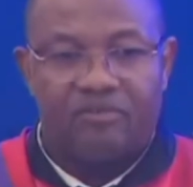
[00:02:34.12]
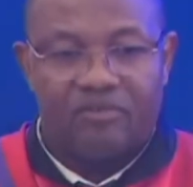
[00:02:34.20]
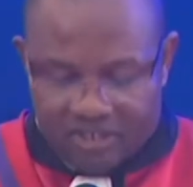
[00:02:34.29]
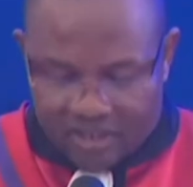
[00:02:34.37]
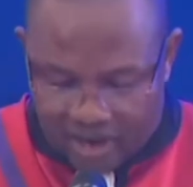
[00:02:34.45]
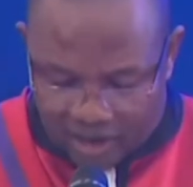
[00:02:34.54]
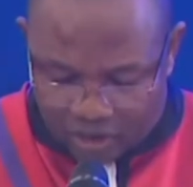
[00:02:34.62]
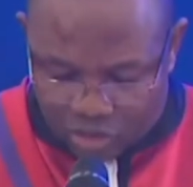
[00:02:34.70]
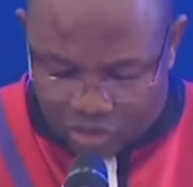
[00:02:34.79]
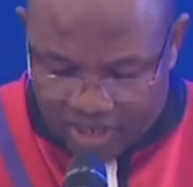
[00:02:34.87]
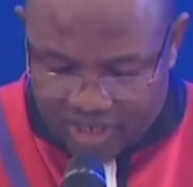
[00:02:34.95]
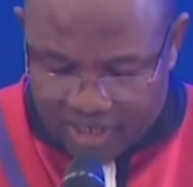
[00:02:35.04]
visant à
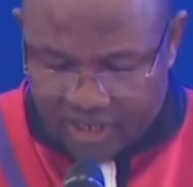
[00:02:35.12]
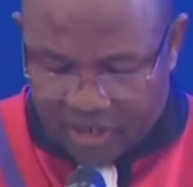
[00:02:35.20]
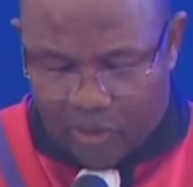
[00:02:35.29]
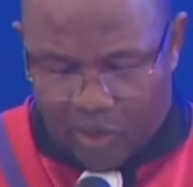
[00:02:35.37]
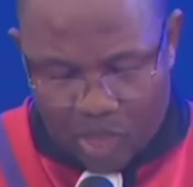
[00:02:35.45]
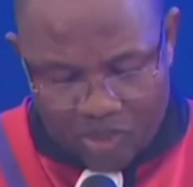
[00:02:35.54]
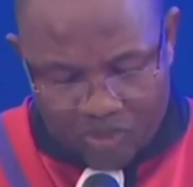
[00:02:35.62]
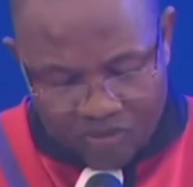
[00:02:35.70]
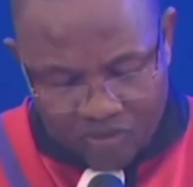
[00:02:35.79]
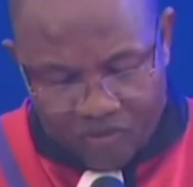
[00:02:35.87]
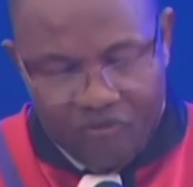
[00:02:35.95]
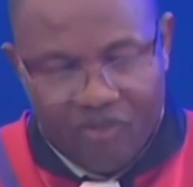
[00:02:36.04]
soutenir,
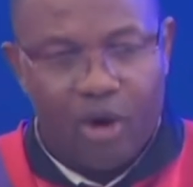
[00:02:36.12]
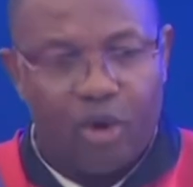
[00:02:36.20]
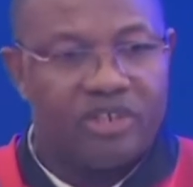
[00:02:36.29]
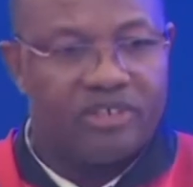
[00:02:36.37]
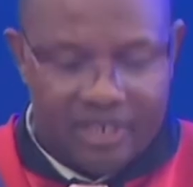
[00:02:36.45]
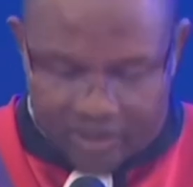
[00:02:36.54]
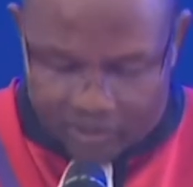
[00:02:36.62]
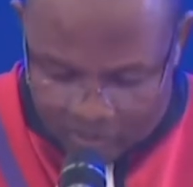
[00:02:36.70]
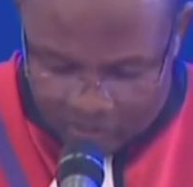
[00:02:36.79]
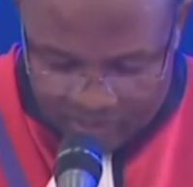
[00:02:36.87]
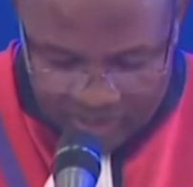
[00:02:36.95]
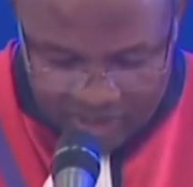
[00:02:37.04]
valoriser
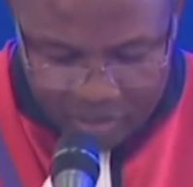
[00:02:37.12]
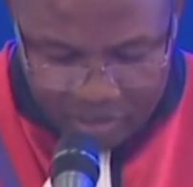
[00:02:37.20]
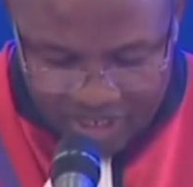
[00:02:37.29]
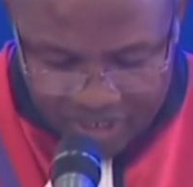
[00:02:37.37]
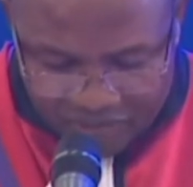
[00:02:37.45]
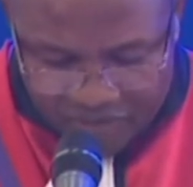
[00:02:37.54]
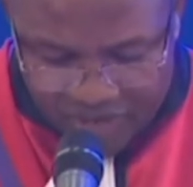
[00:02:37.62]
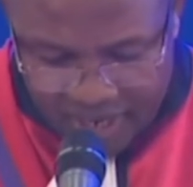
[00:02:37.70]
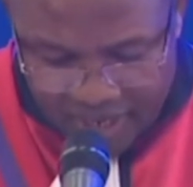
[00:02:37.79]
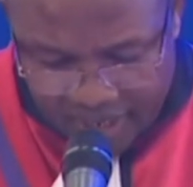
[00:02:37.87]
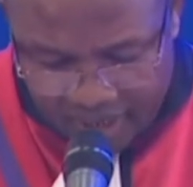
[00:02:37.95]
et magnifier